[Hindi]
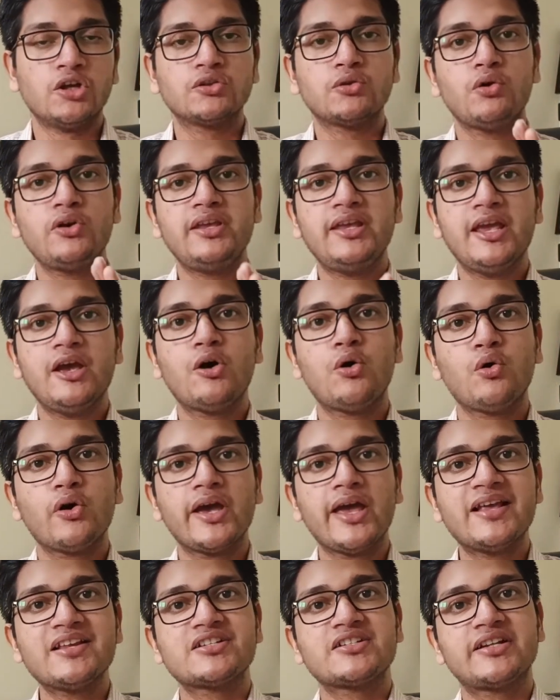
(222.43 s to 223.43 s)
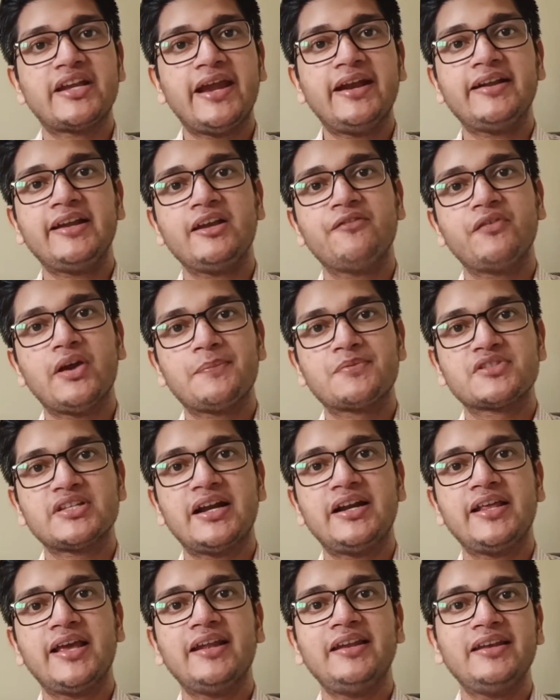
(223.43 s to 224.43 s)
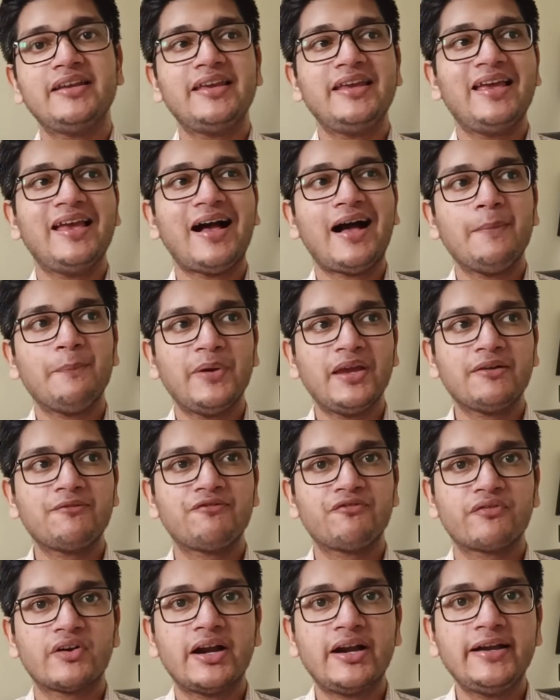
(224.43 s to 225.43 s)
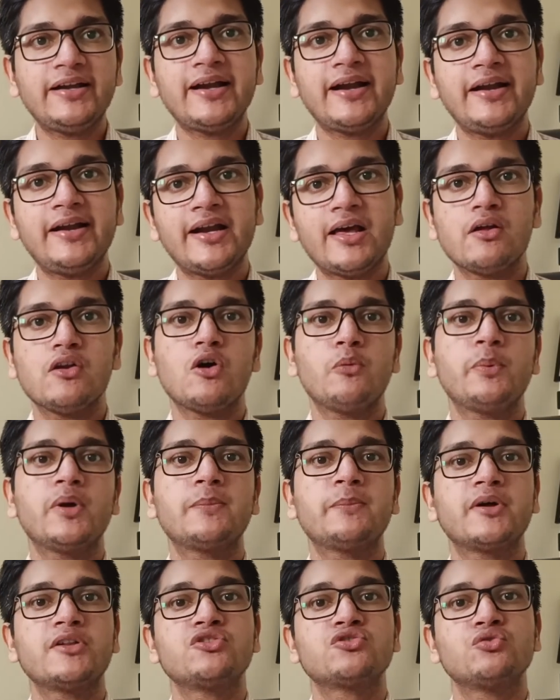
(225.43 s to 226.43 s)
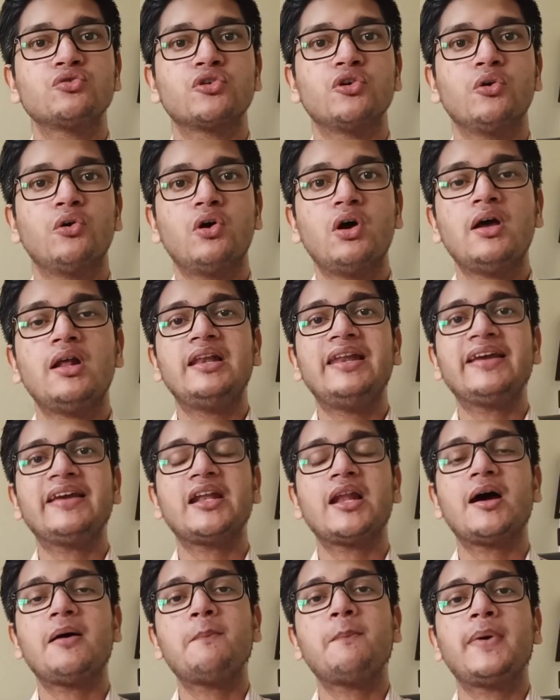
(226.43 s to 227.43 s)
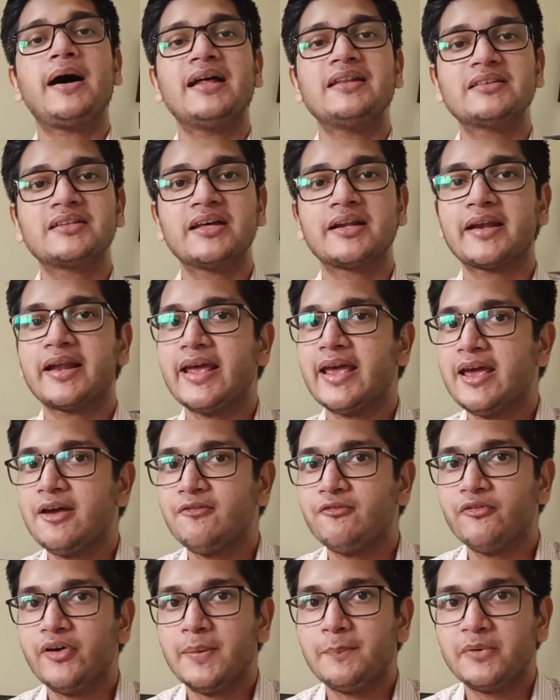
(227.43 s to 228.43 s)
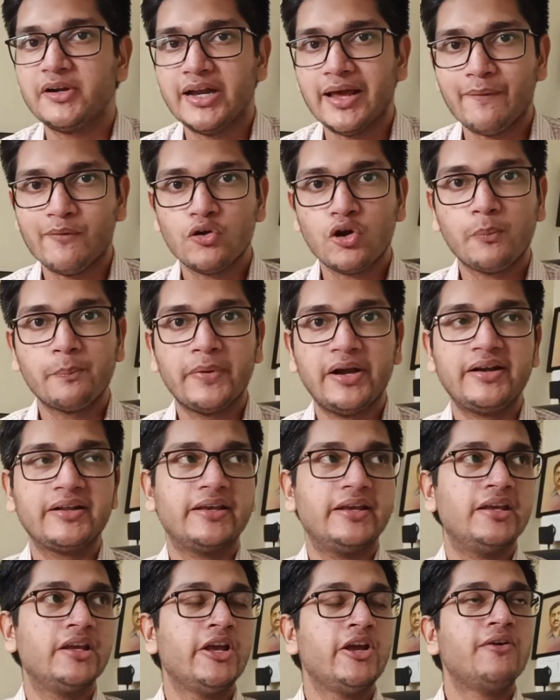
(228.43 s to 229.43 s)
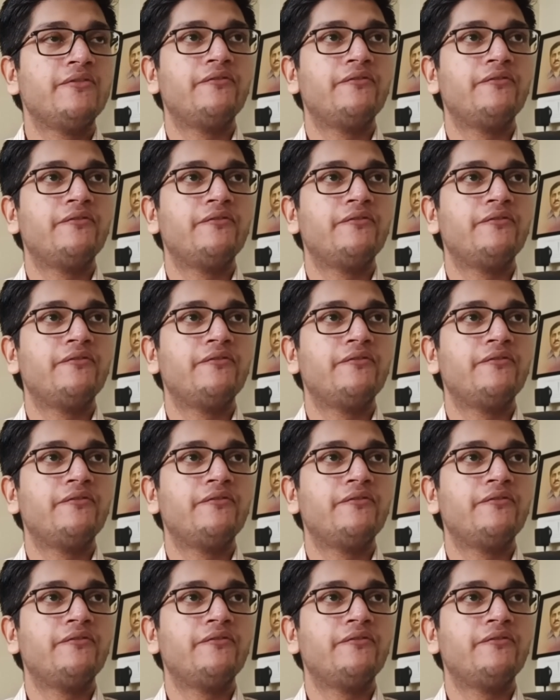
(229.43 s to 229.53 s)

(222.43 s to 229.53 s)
तो ये हो गया स्टेटिक वेबसाइट यानी कि आप एक फ्रंट एंड डेवलपर बन चुके हो लेकिन हम बात कर रहे हैं वेब डेवलपमेंट की